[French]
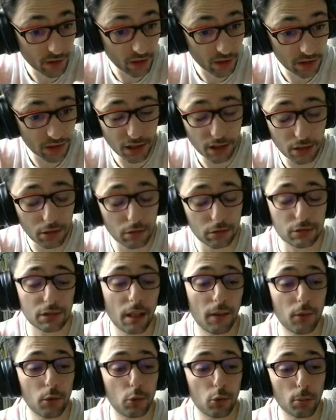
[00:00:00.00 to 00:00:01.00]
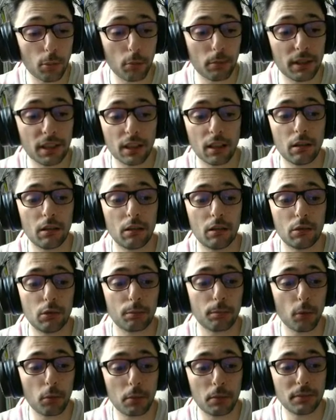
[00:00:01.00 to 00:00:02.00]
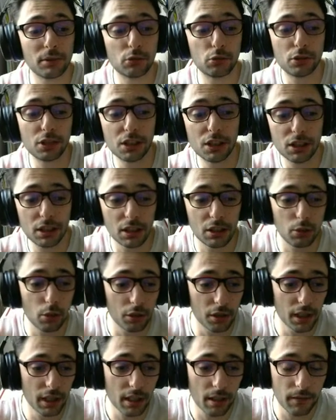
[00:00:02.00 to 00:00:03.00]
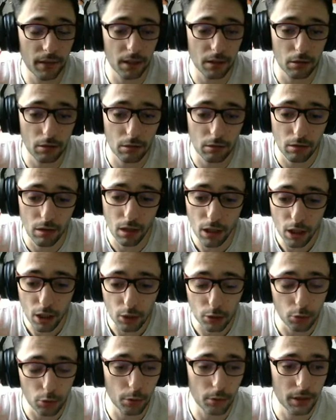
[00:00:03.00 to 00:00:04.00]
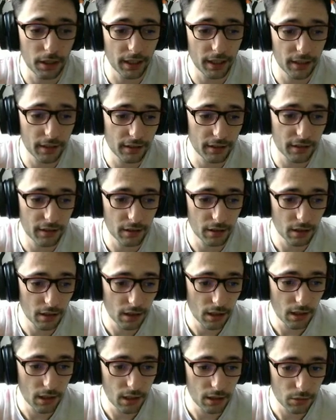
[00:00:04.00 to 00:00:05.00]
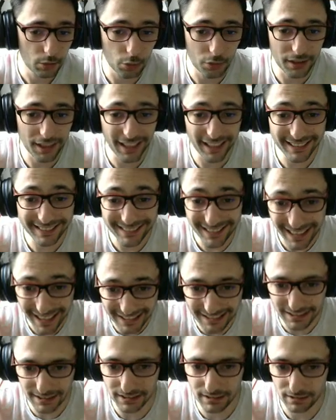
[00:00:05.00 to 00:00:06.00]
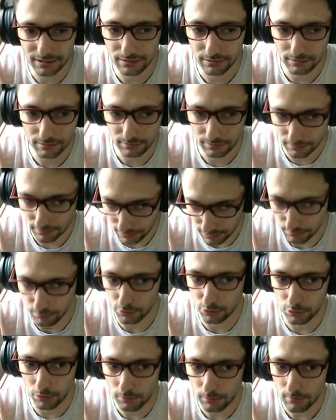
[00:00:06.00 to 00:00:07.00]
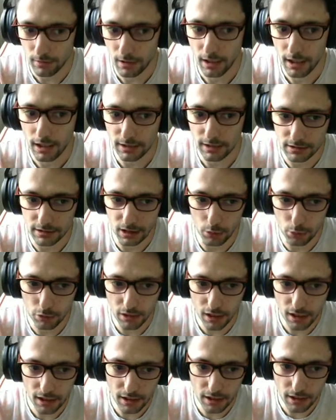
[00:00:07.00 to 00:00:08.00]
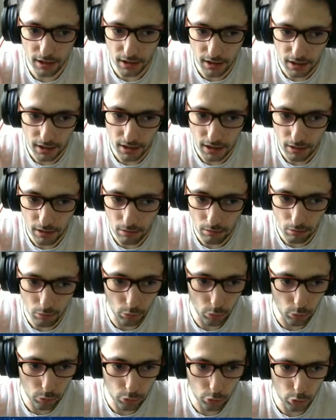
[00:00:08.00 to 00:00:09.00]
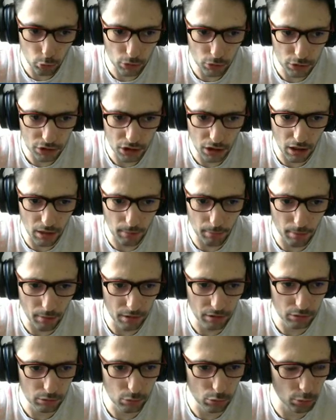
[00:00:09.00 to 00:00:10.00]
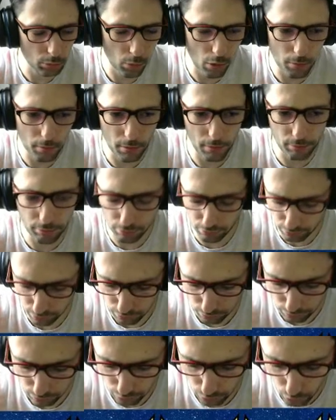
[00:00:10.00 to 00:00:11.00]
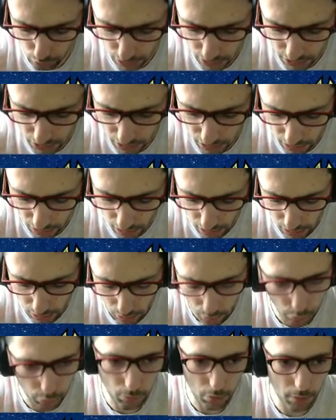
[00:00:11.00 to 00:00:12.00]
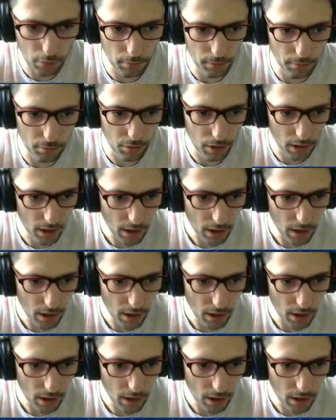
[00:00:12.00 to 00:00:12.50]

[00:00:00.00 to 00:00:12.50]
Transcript: Tu sais, euh, t'avais le premier, le premier Mizuki qui te donnait avec deux 2 TS le TSS, il me semble. C'était le tacle et euh, l'autre, je crois, c'était la passe. Oh, je me rappelle plus. Je crois que c'était le tacle et l'autre, je me rappelle plus.